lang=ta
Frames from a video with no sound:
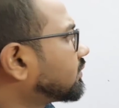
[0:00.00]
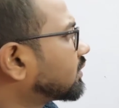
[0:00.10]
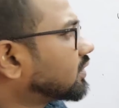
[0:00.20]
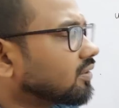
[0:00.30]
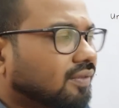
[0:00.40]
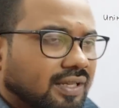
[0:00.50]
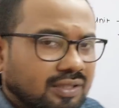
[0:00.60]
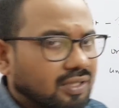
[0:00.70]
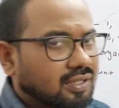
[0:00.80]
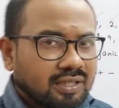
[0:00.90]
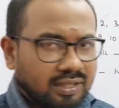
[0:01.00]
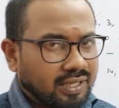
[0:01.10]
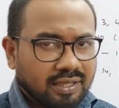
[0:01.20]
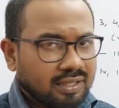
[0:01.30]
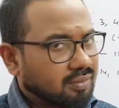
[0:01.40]
தான் ஒருத்தர் வேறு எதுவும் அதில்
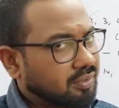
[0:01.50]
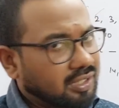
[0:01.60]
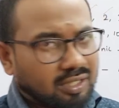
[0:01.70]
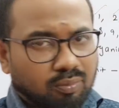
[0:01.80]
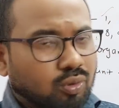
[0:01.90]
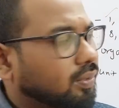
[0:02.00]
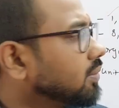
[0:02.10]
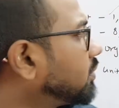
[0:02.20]
கேட்குறது மீதியெல்லாம் புக் பேக்